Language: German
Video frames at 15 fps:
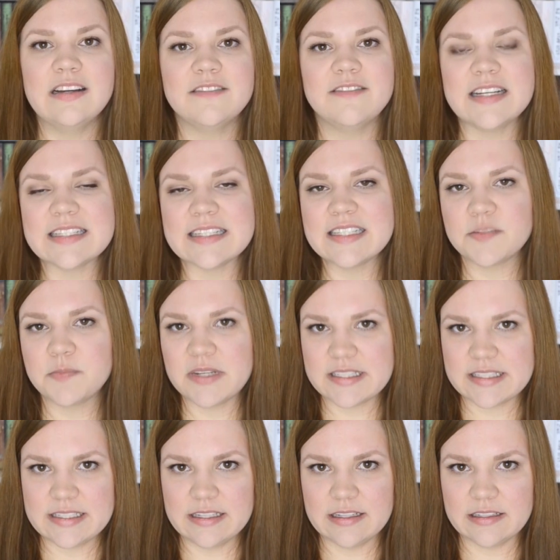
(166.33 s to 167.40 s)
Was ist
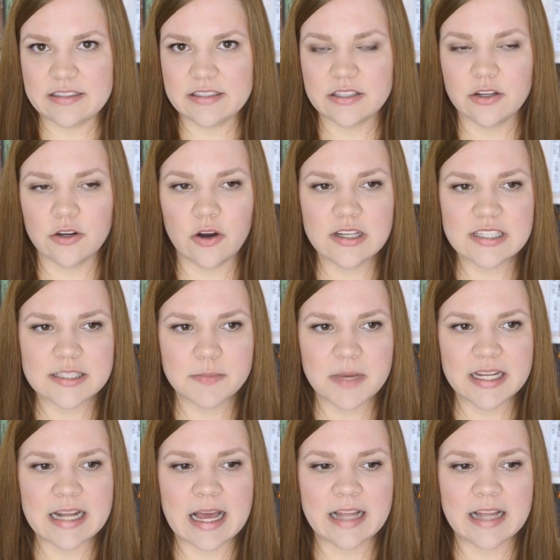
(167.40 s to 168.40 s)
passiert? Rossmann